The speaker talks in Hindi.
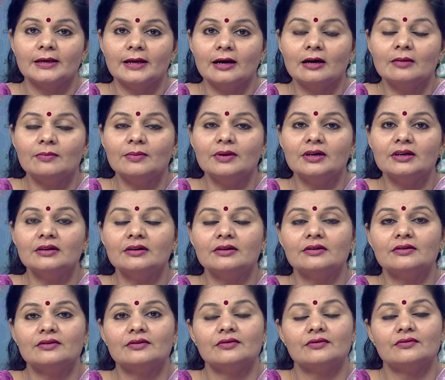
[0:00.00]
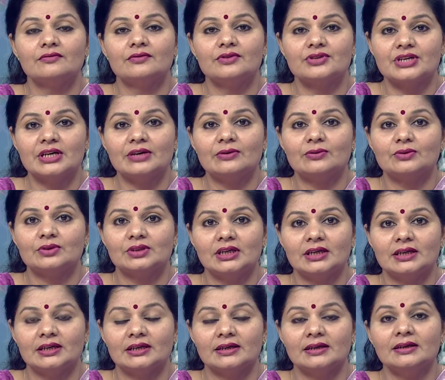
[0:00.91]
यहाँ पर विषय
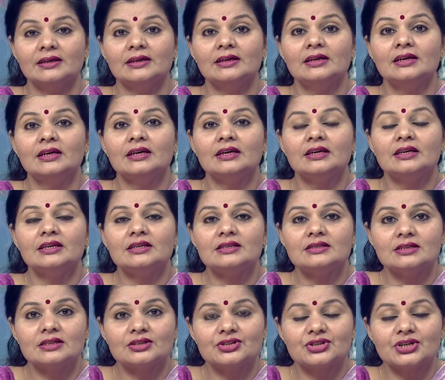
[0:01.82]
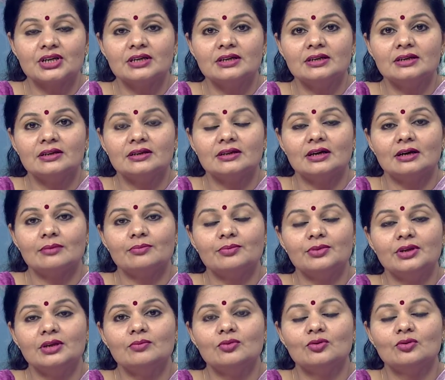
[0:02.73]
उठता है कि शिक्षक
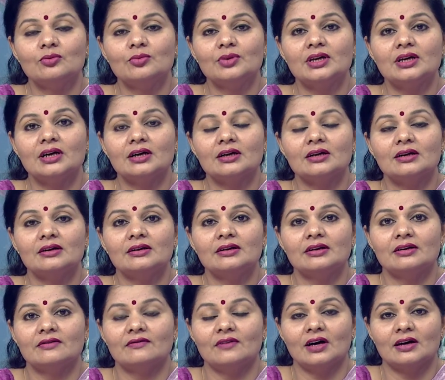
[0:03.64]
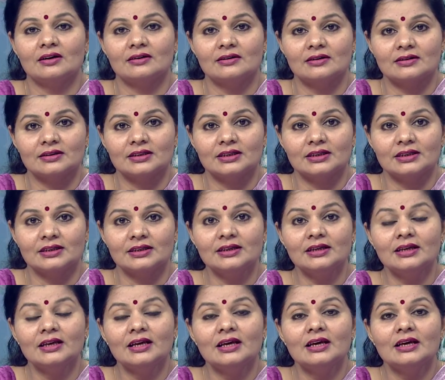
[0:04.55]
अपनी भूमिका का निर्वाह करते
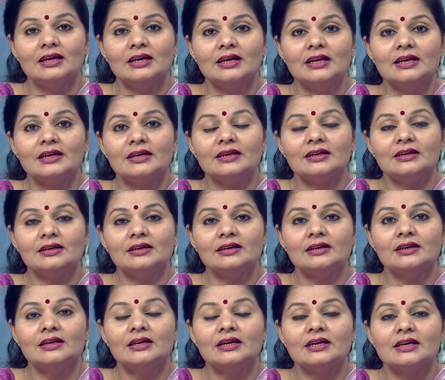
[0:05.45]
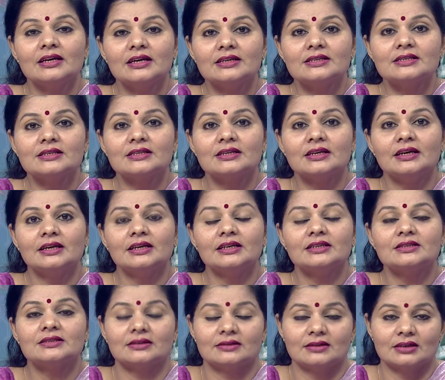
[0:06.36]
हैं लेकिन किसके
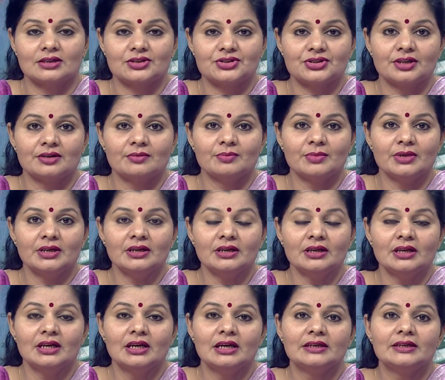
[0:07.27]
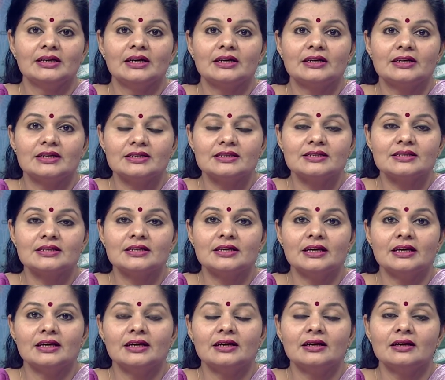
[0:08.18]
संरक्षण में या
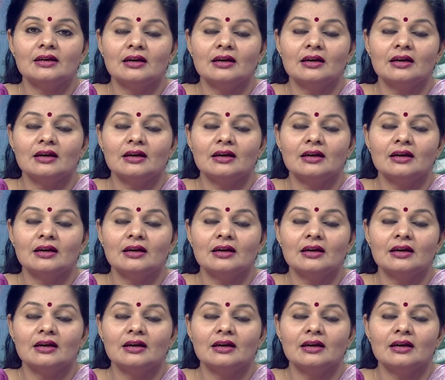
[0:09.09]
किसके